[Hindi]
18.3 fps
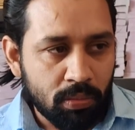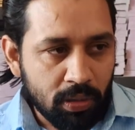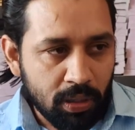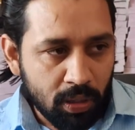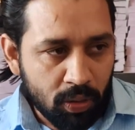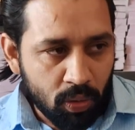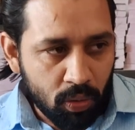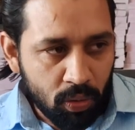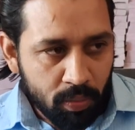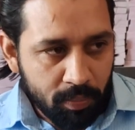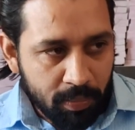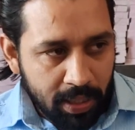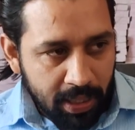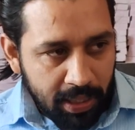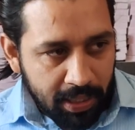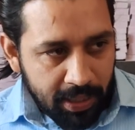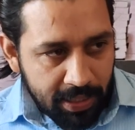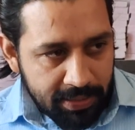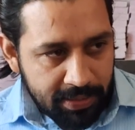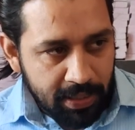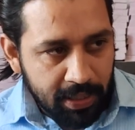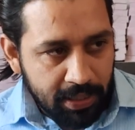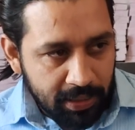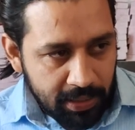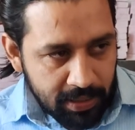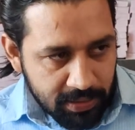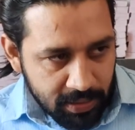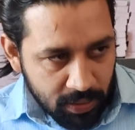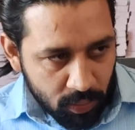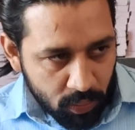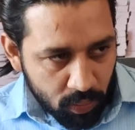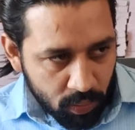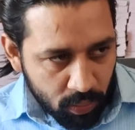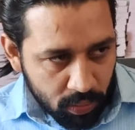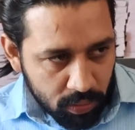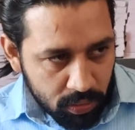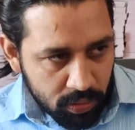देखो मैं ऐसा टीचर
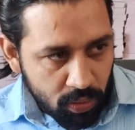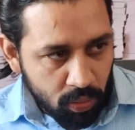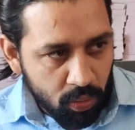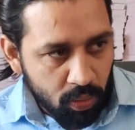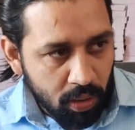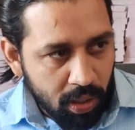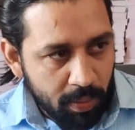हूँ जो